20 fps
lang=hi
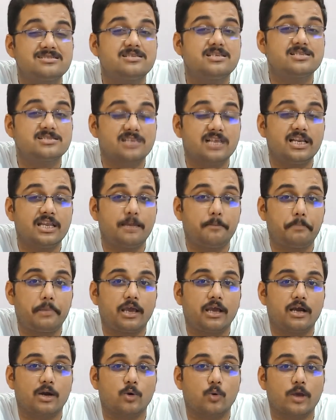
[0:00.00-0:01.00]
किस चीज़ के लिए
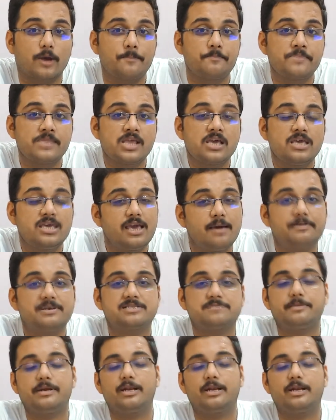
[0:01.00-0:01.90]
पे करोगे ये